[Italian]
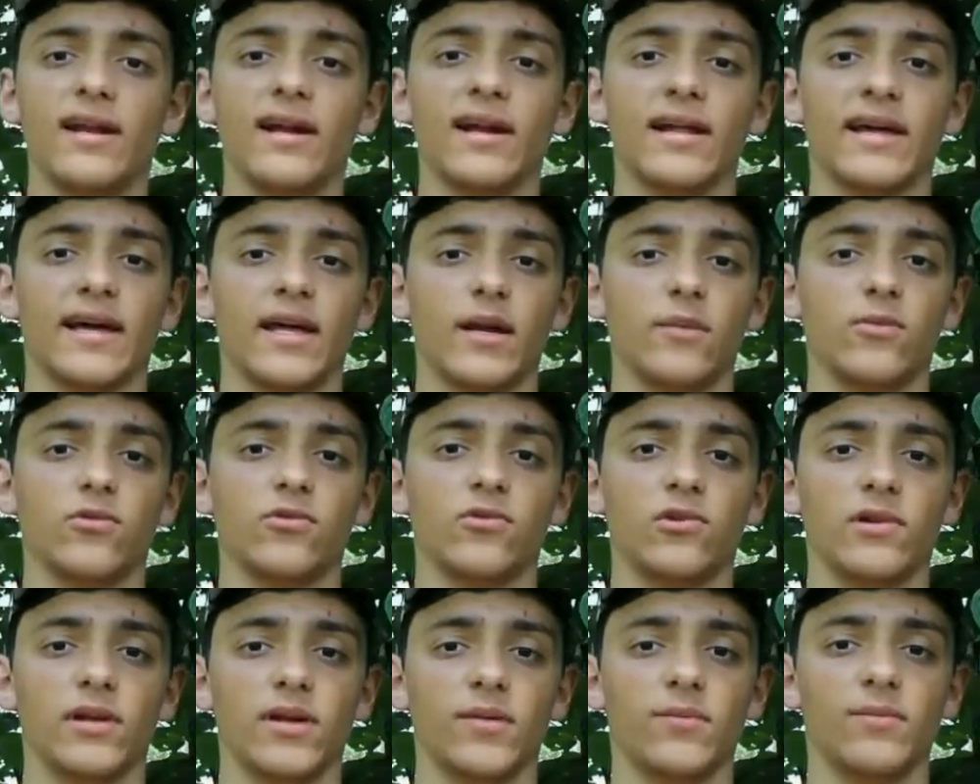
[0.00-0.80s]
del Carabus
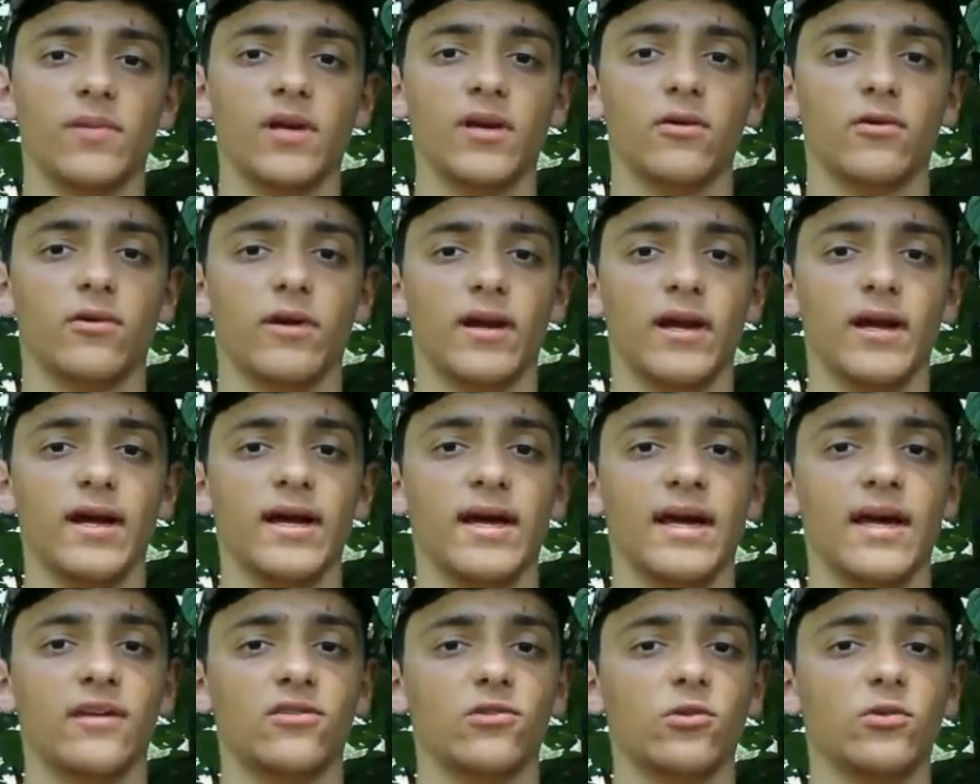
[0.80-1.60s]
olimpie ora
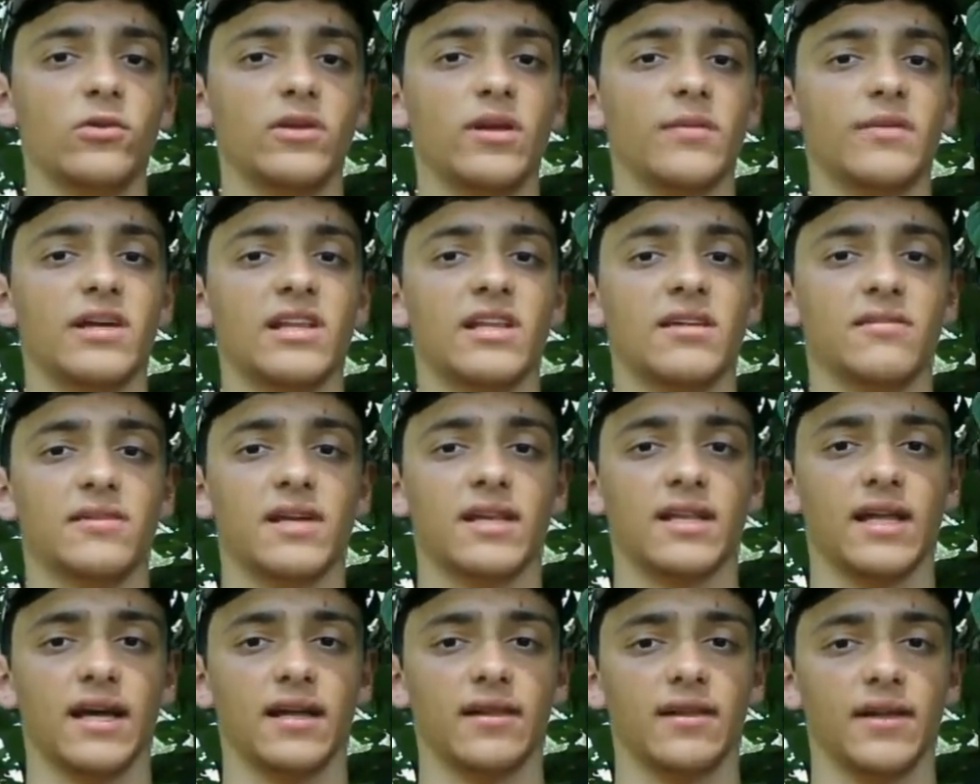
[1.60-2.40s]
è assolutamente
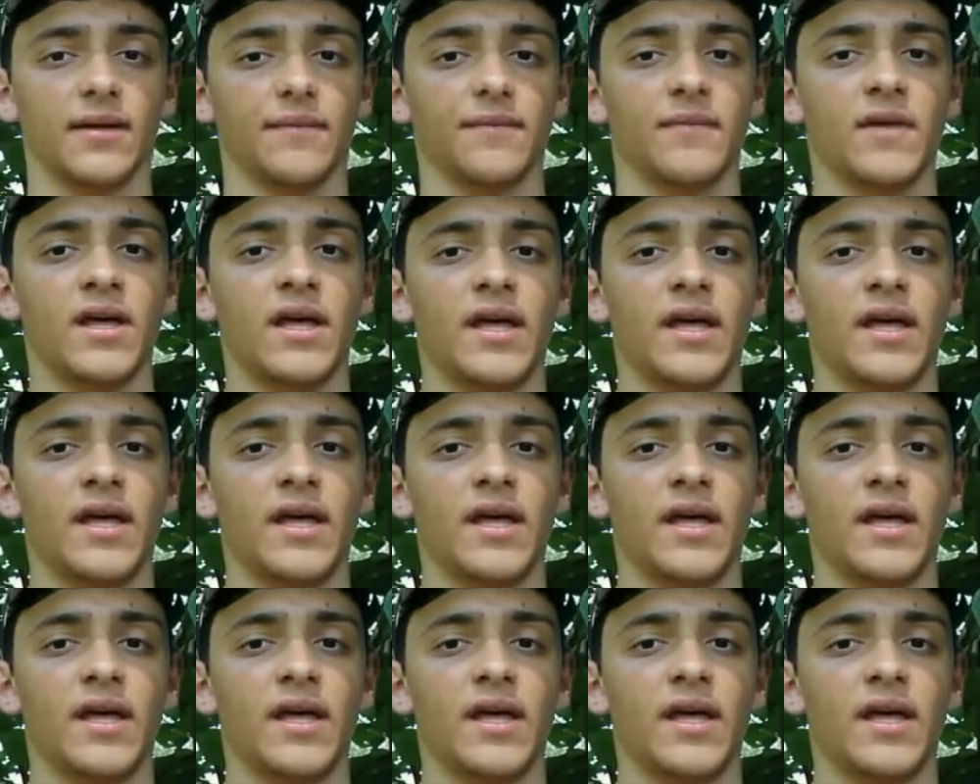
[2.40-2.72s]
vietata,